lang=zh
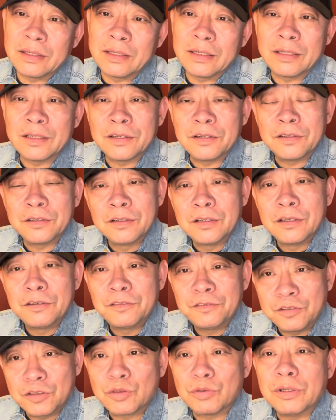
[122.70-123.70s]
的
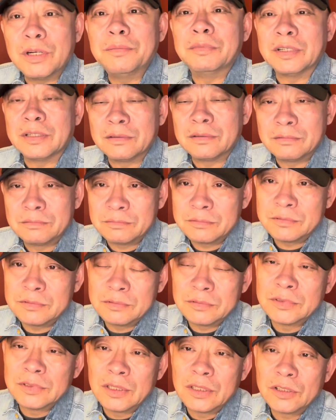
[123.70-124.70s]
副主任嘛，
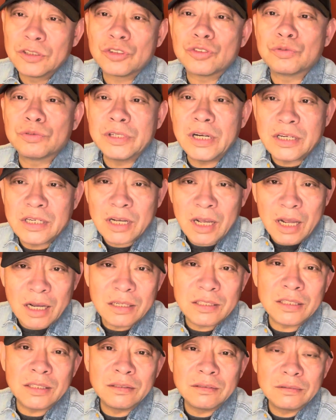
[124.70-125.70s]
主任是康
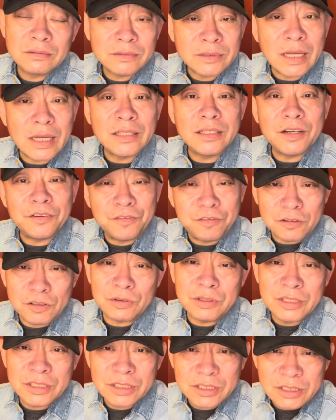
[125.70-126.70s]
生，但这个副主
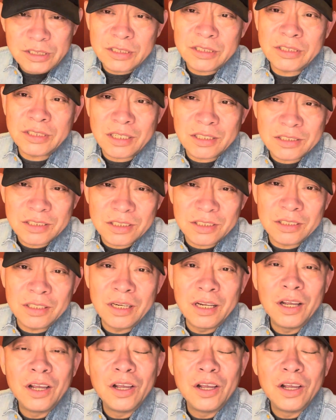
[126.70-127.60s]
任事实上是